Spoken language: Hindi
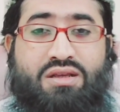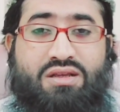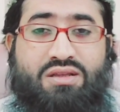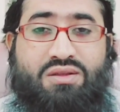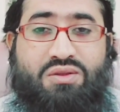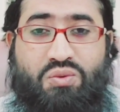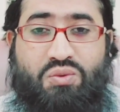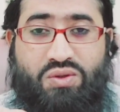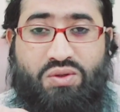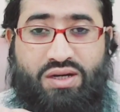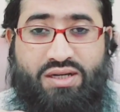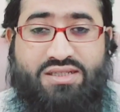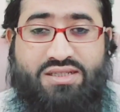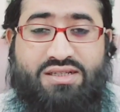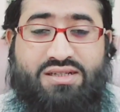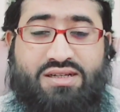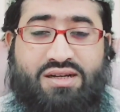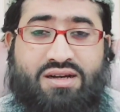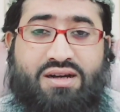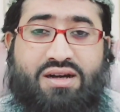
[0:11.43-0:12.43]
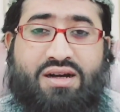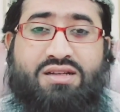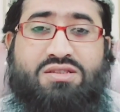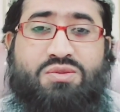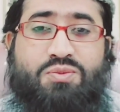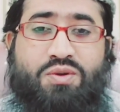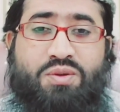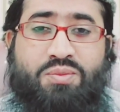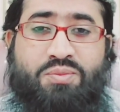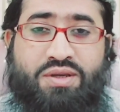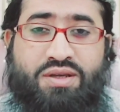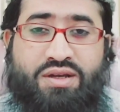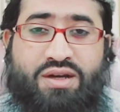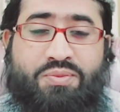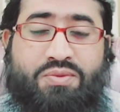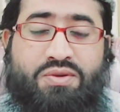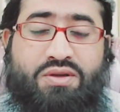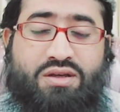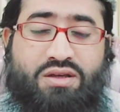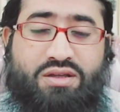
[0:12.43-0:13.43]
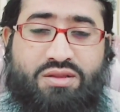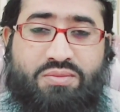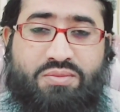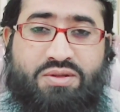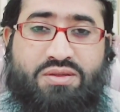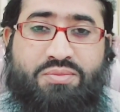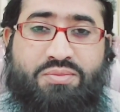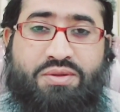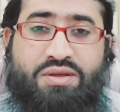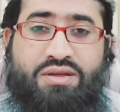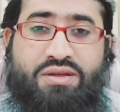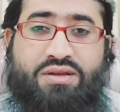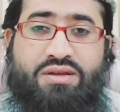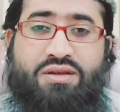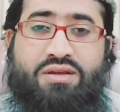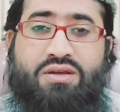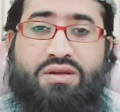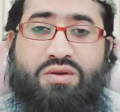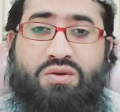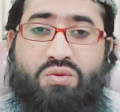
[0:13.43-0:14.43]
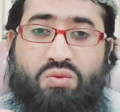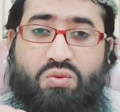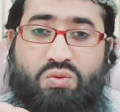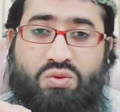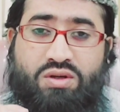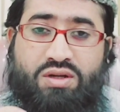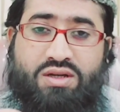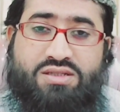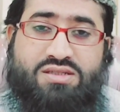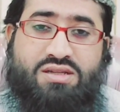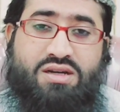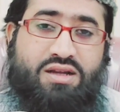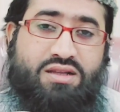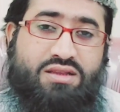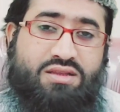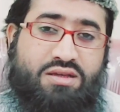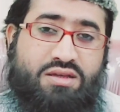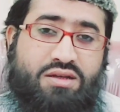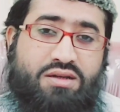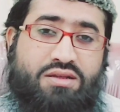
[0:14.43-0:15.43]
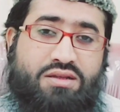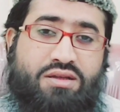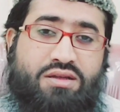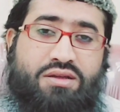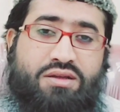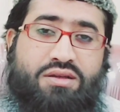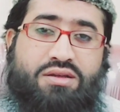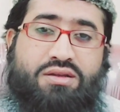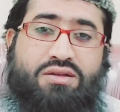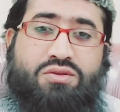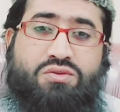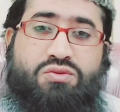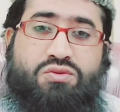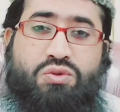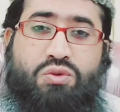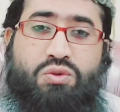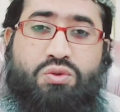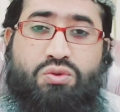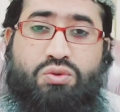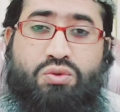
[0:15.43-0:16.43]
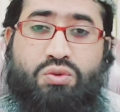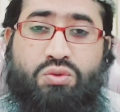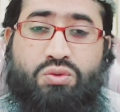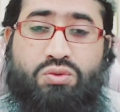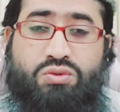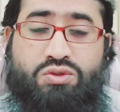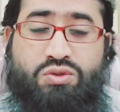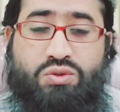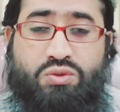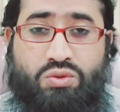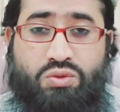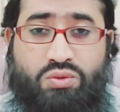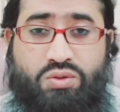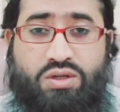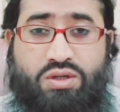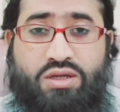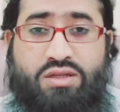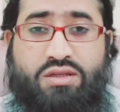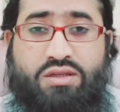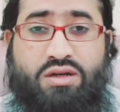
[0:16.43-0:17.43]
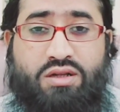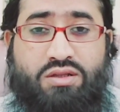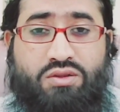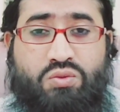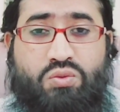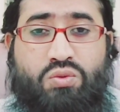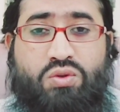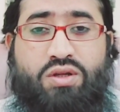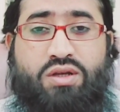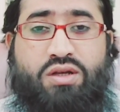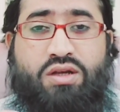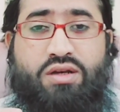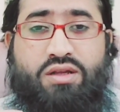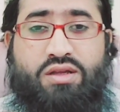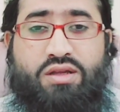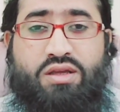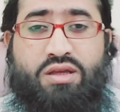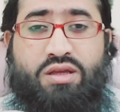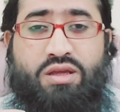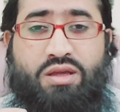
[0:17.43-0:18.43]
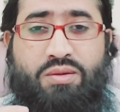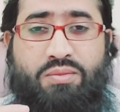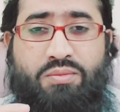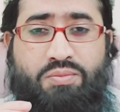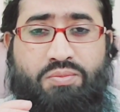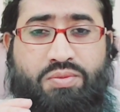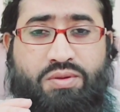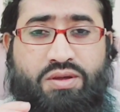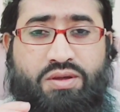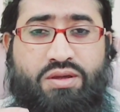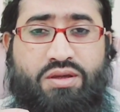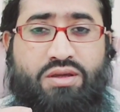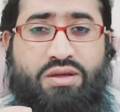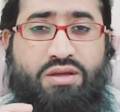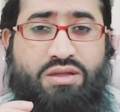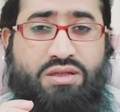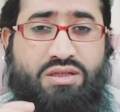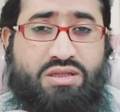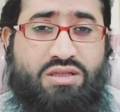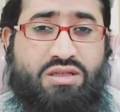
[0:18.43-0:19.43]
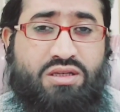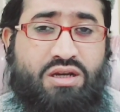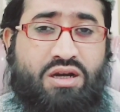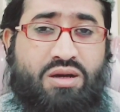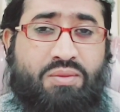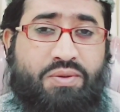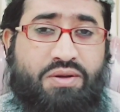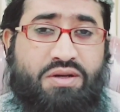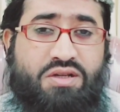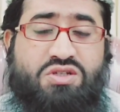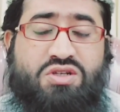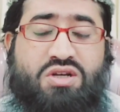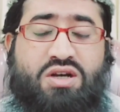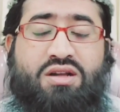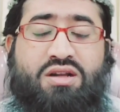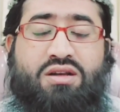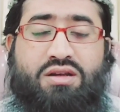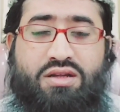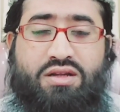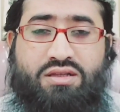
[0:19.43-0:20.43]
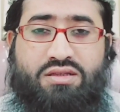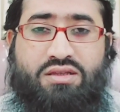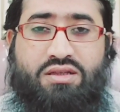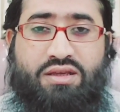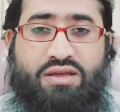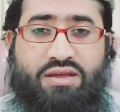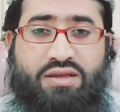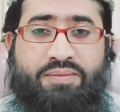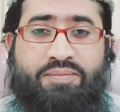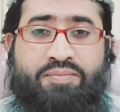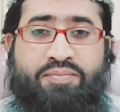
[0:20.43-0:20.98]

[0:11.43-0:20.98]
तो आइएगा आज फिर मैं आपकी खिदमत में उन हजरात के लिए जो दो जोड़ों के दर्द को लेकर के बे इंतहा परेशान रहते हैं